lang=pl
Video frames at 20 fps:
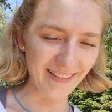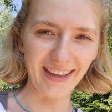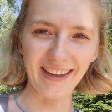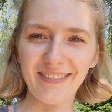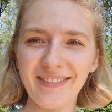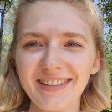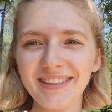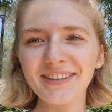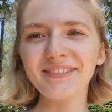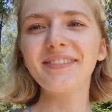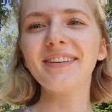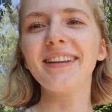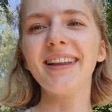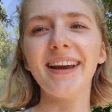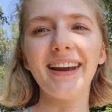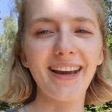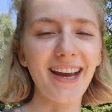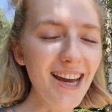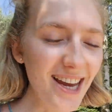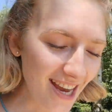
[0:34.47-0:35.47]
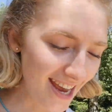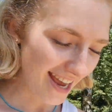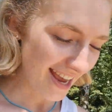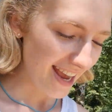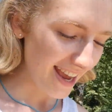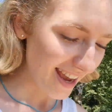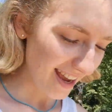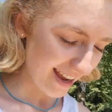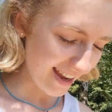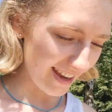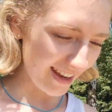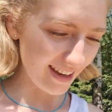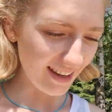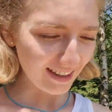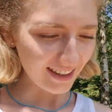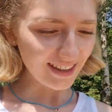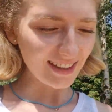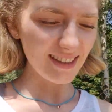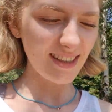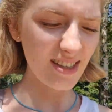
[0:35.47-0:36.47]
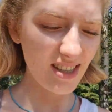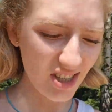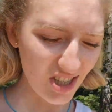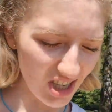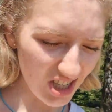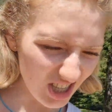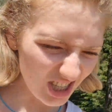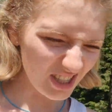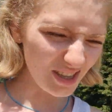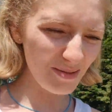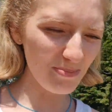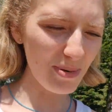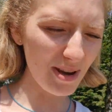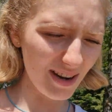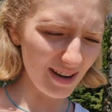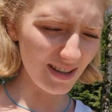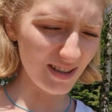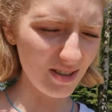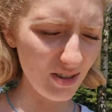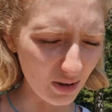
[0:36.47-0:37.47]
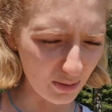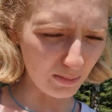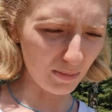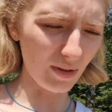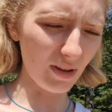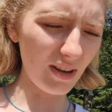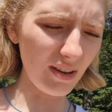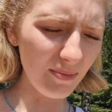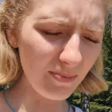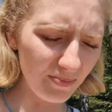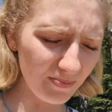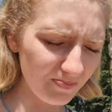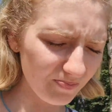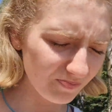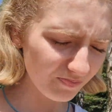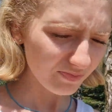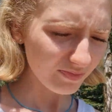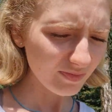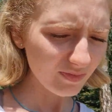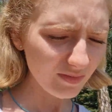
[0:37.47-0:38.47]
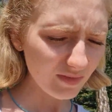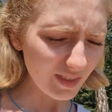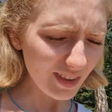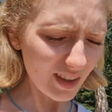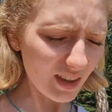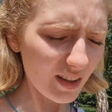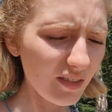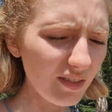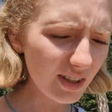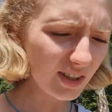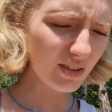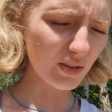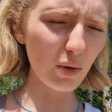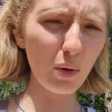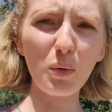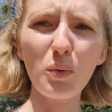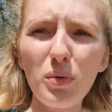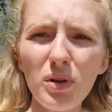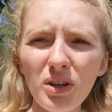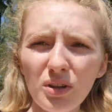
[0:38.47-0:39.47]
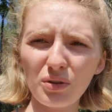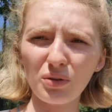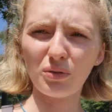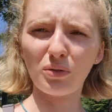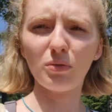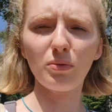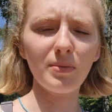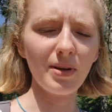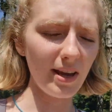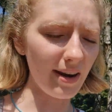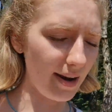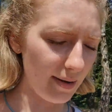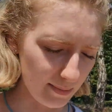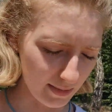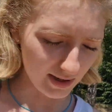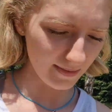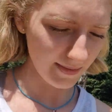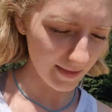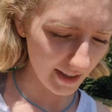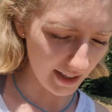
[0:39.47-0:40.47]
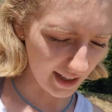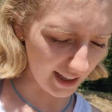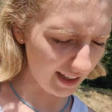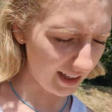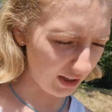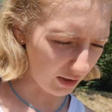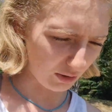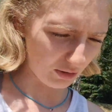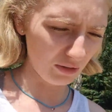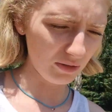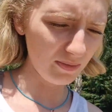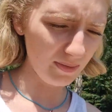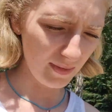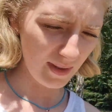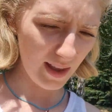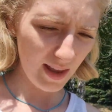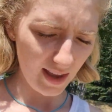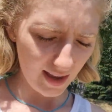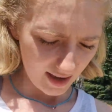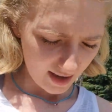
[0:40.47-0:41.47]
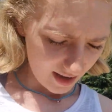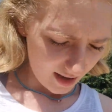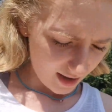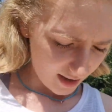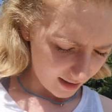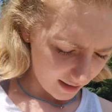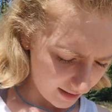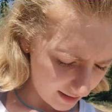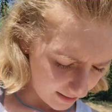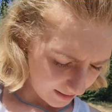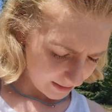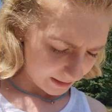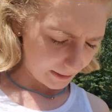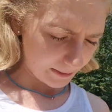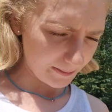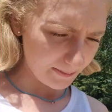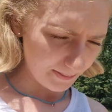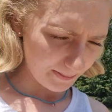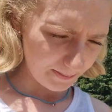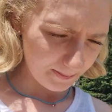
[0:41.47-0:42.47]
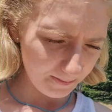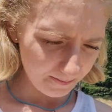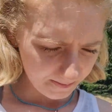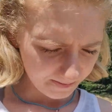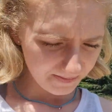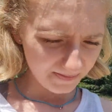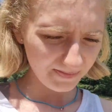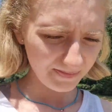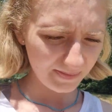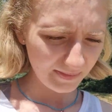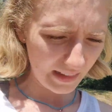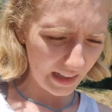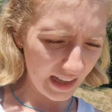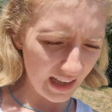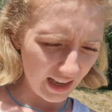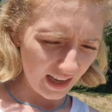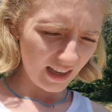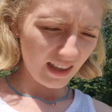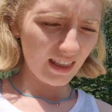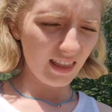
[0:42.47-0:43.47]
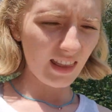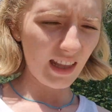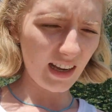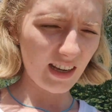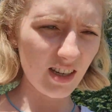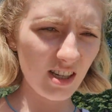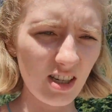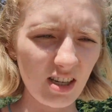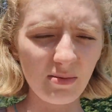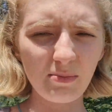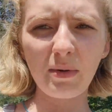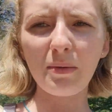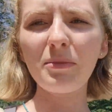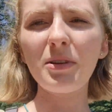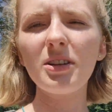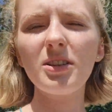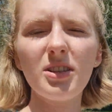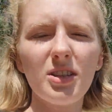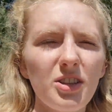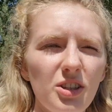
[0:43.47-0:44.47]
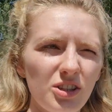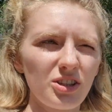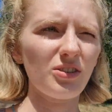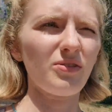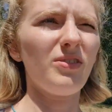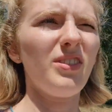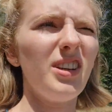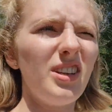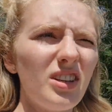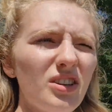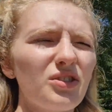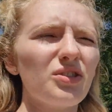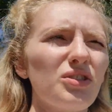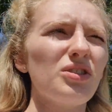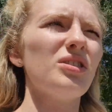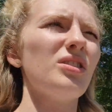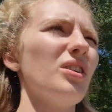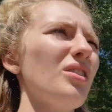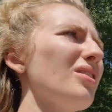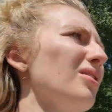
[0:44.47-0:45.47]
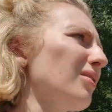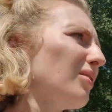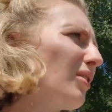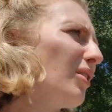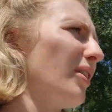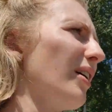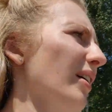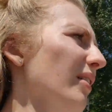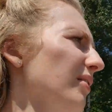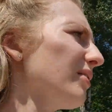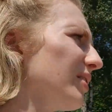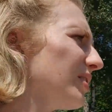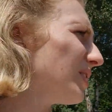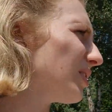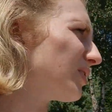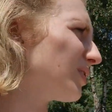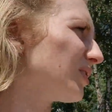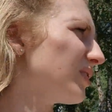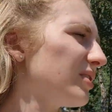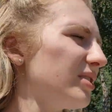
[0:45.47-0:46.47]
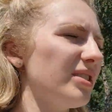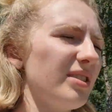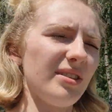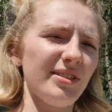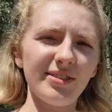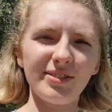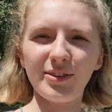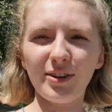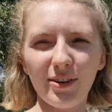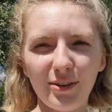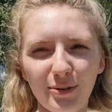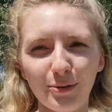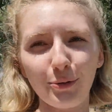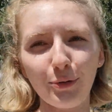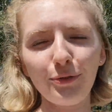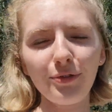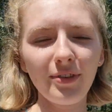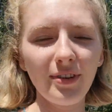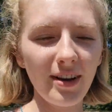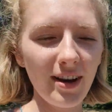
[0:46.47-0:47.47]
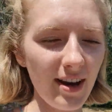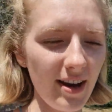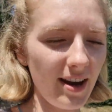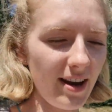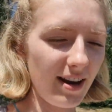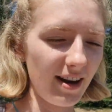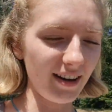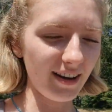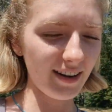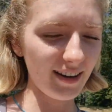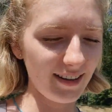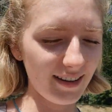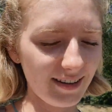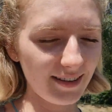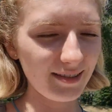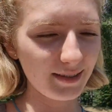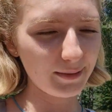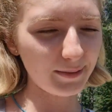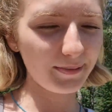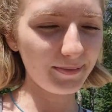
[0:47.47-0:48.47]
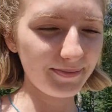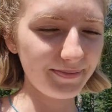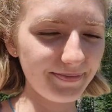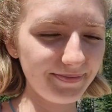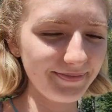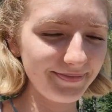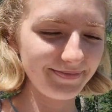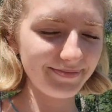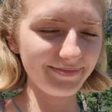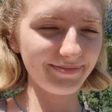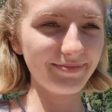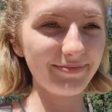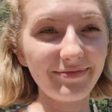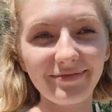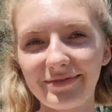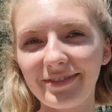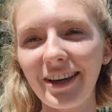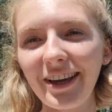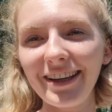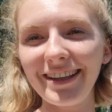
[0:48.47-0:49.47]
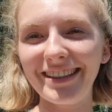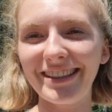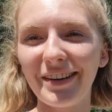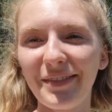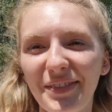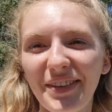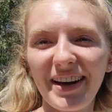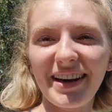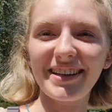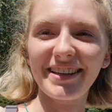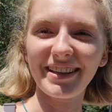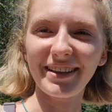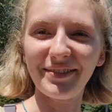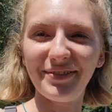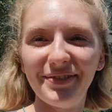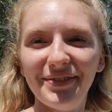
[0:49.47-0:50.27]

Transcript: tak mi się wydaje. E, jest 30 parę stopni, więc ogólnie to umieramy, ja i on. Um, także mam nadzieję, że wyjdzie coś z tego vloga, wyjdzie coś z tych skoków. Um, no i zapraszam.